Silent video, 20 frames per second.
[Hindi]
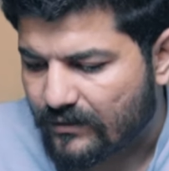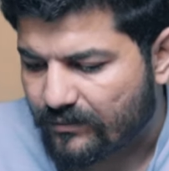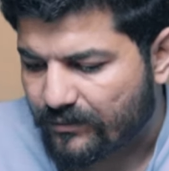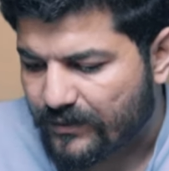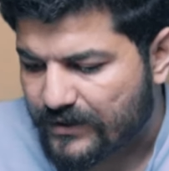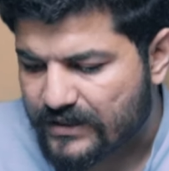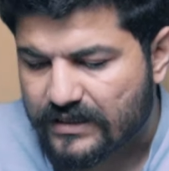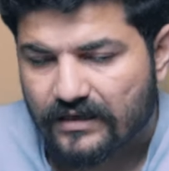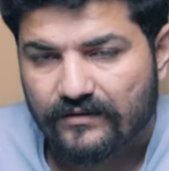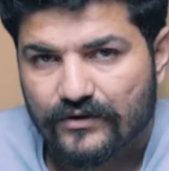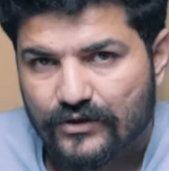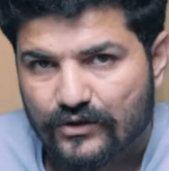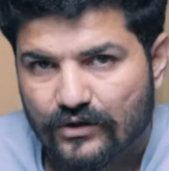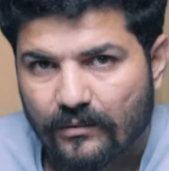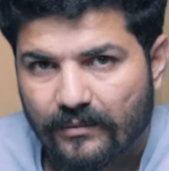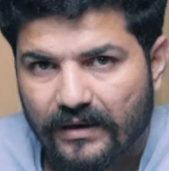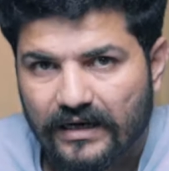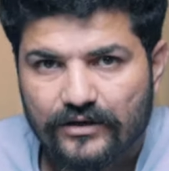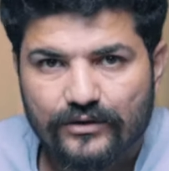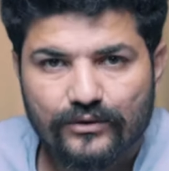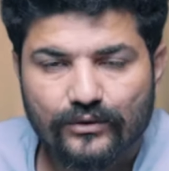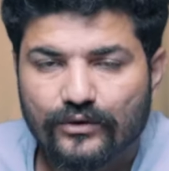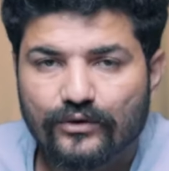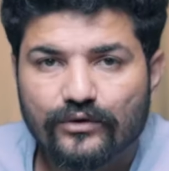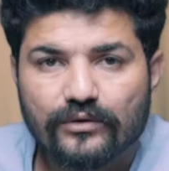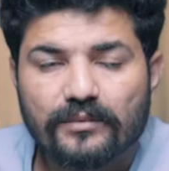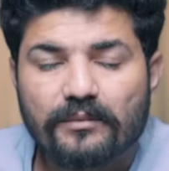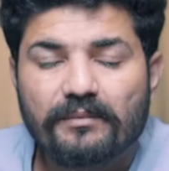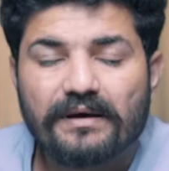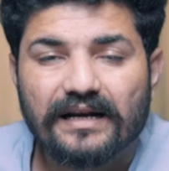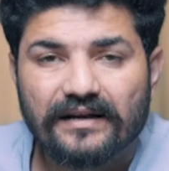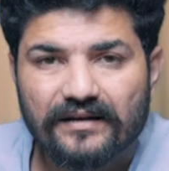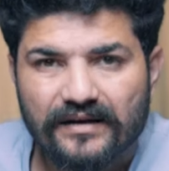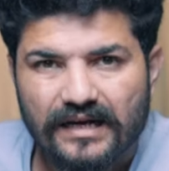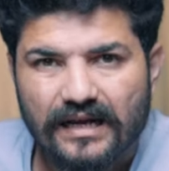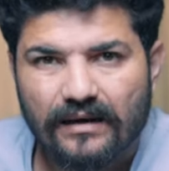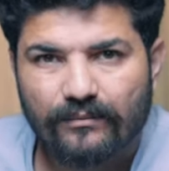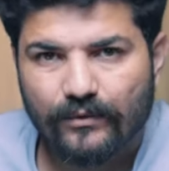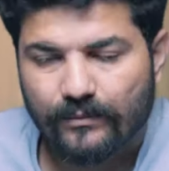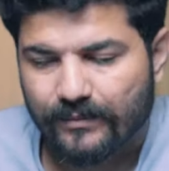पिछली वीडियो हमारी जो थी उसमें मैं
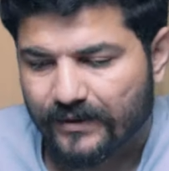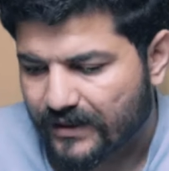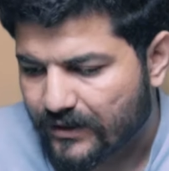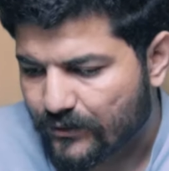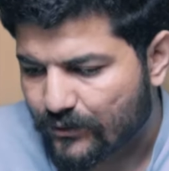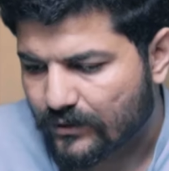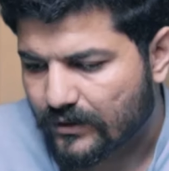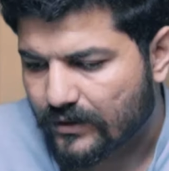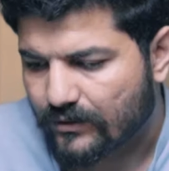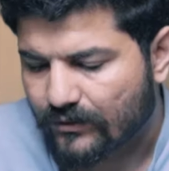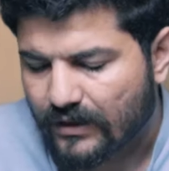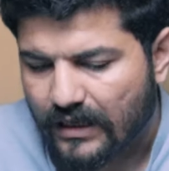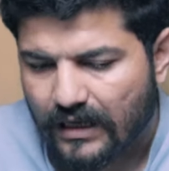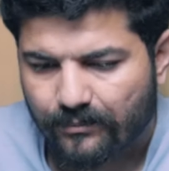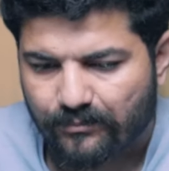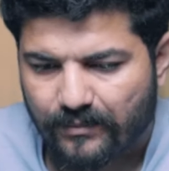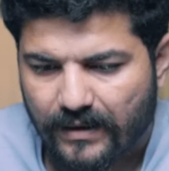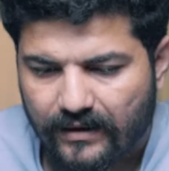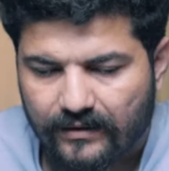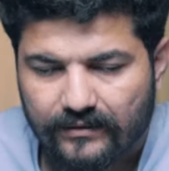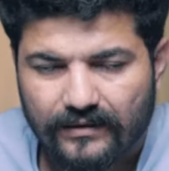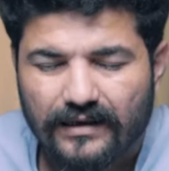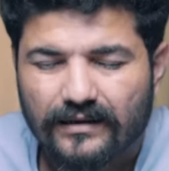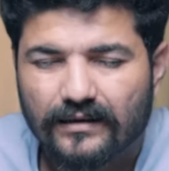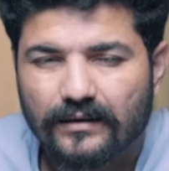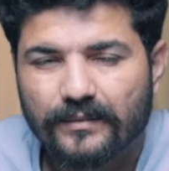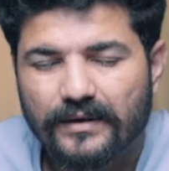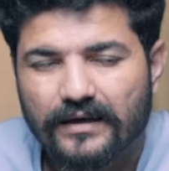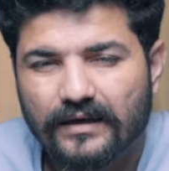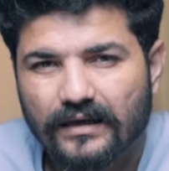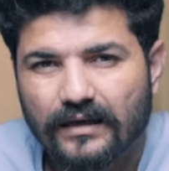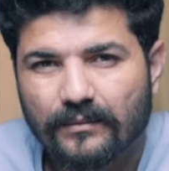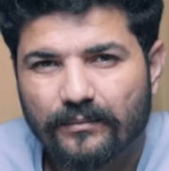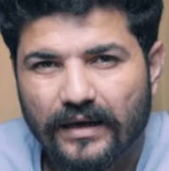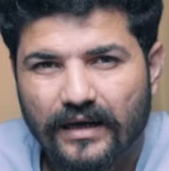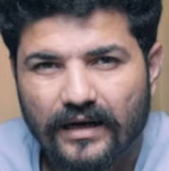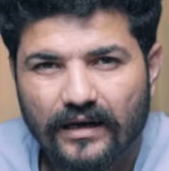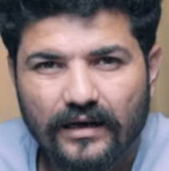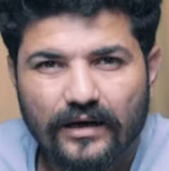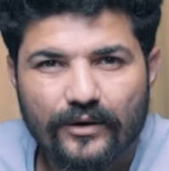ऑलरेडी आपको बता चुका हूँ कि आप पाकिस्तान से बैठ के
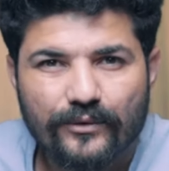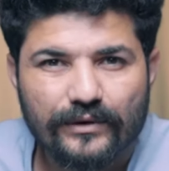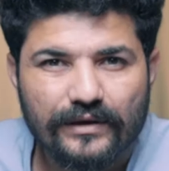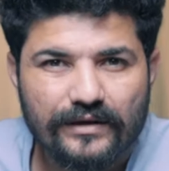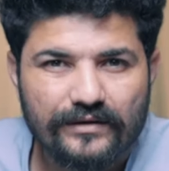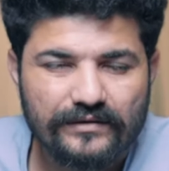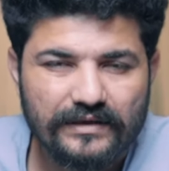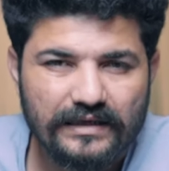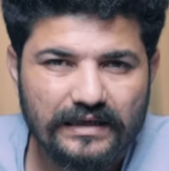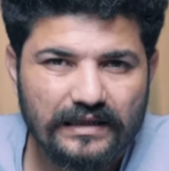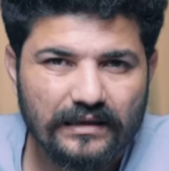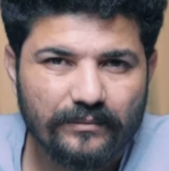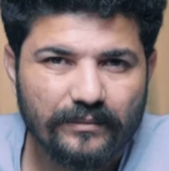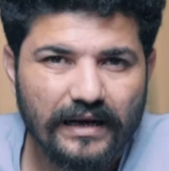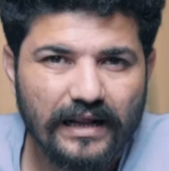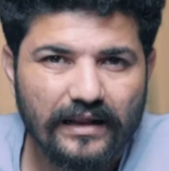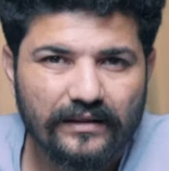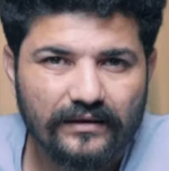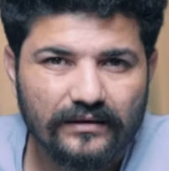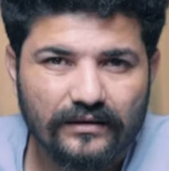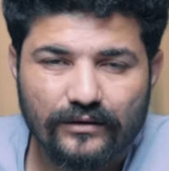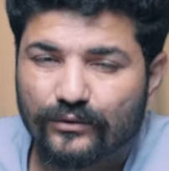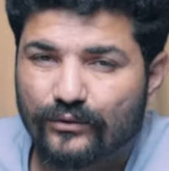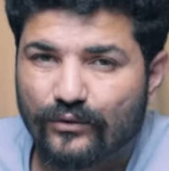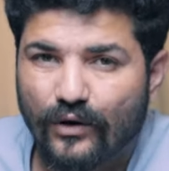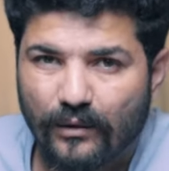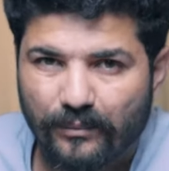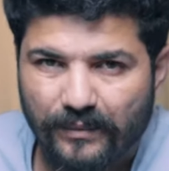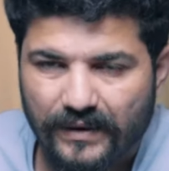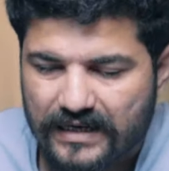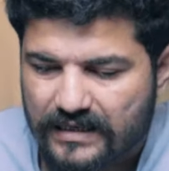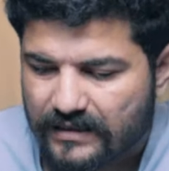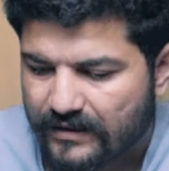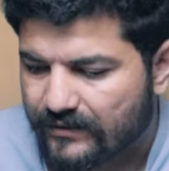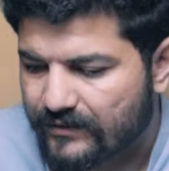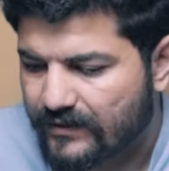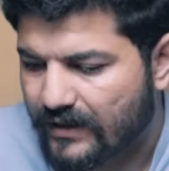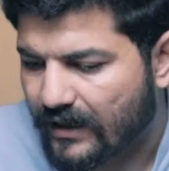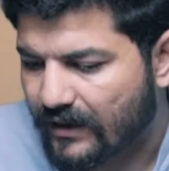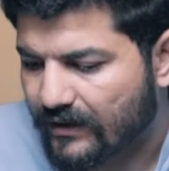बायर अकाउंट किस तरह से बना सकते हैं उसको ऑपरेट
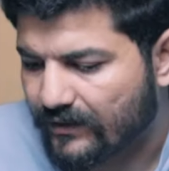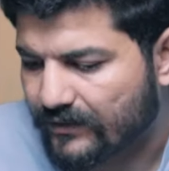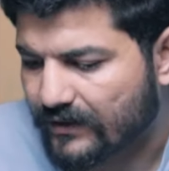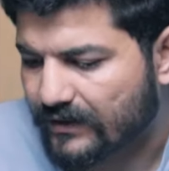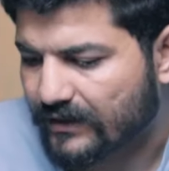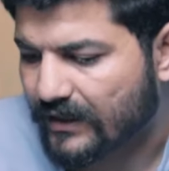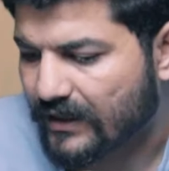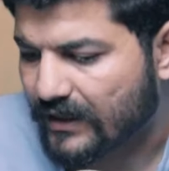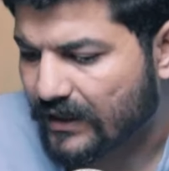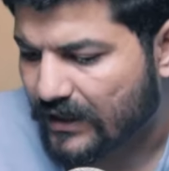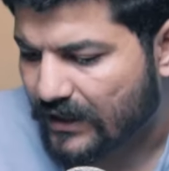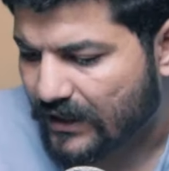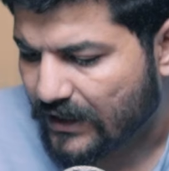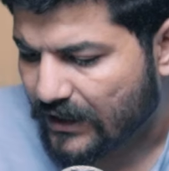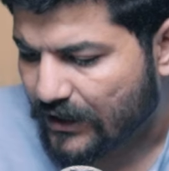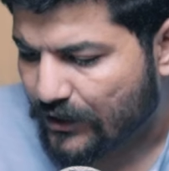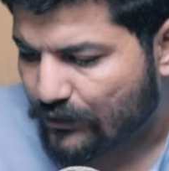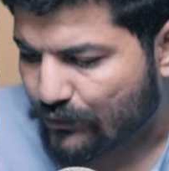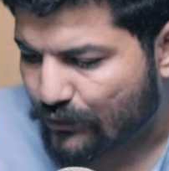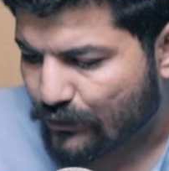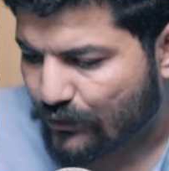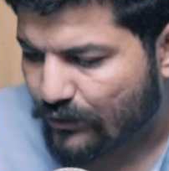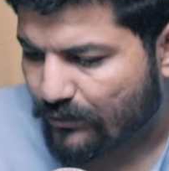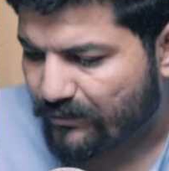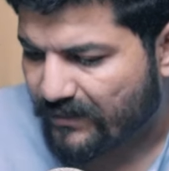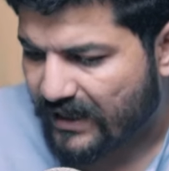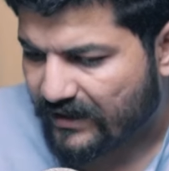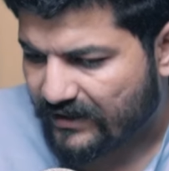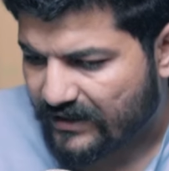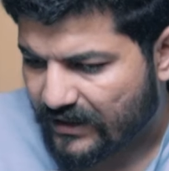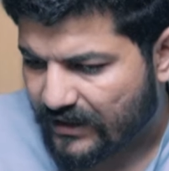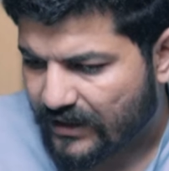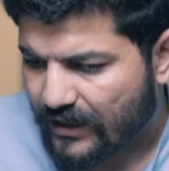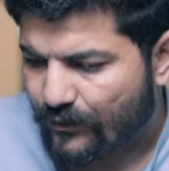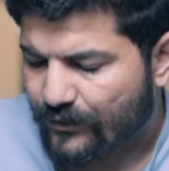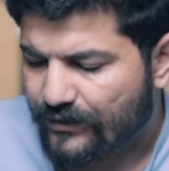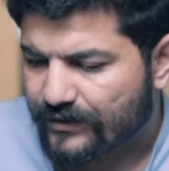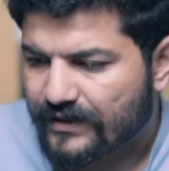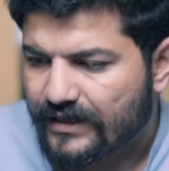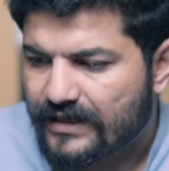किस तरह कर सकते हैं तो मैं चलता
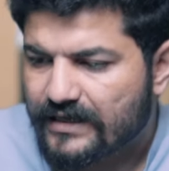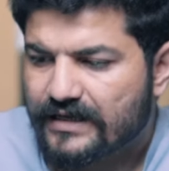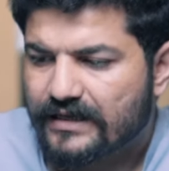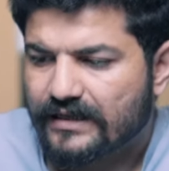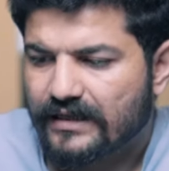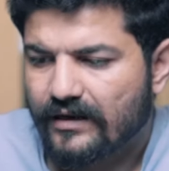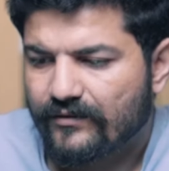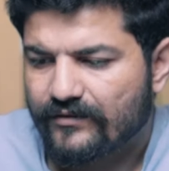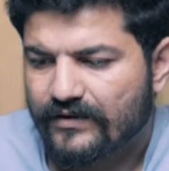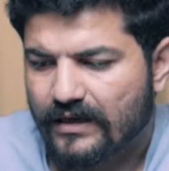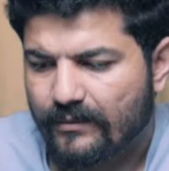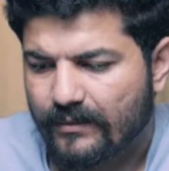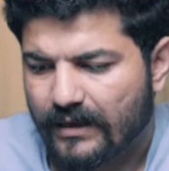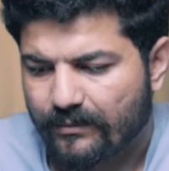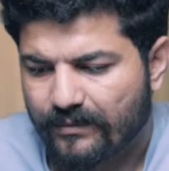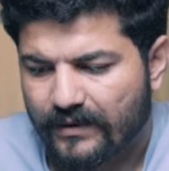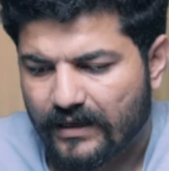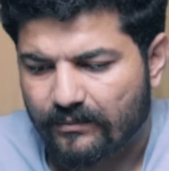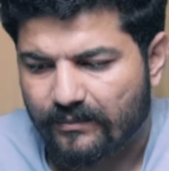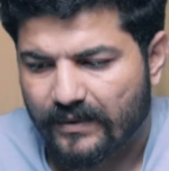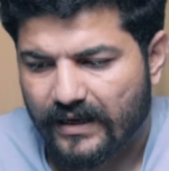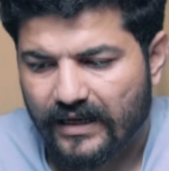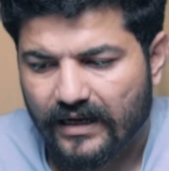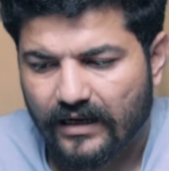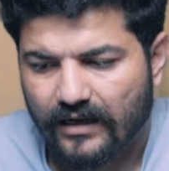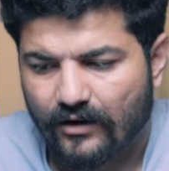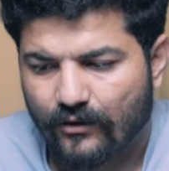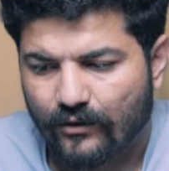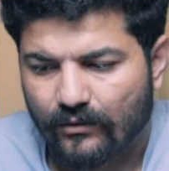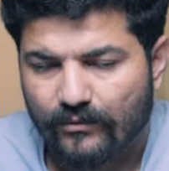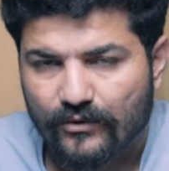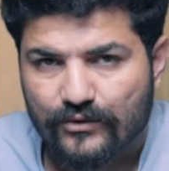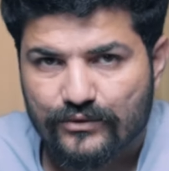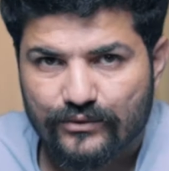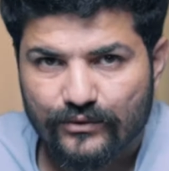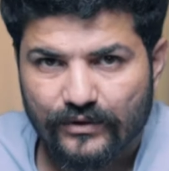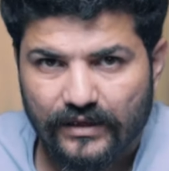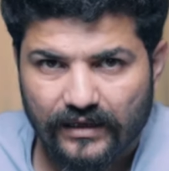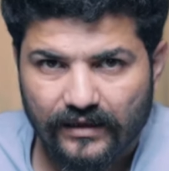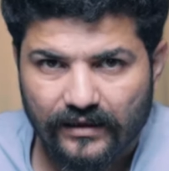हूँ स्क्रीन की तरफ ये हमारे पास बायर अकाउंट
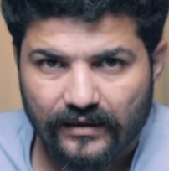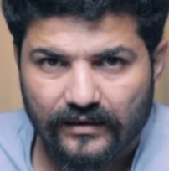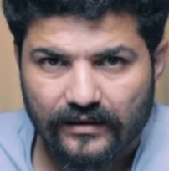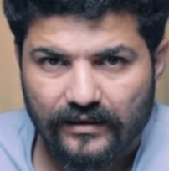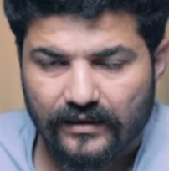मौजूद है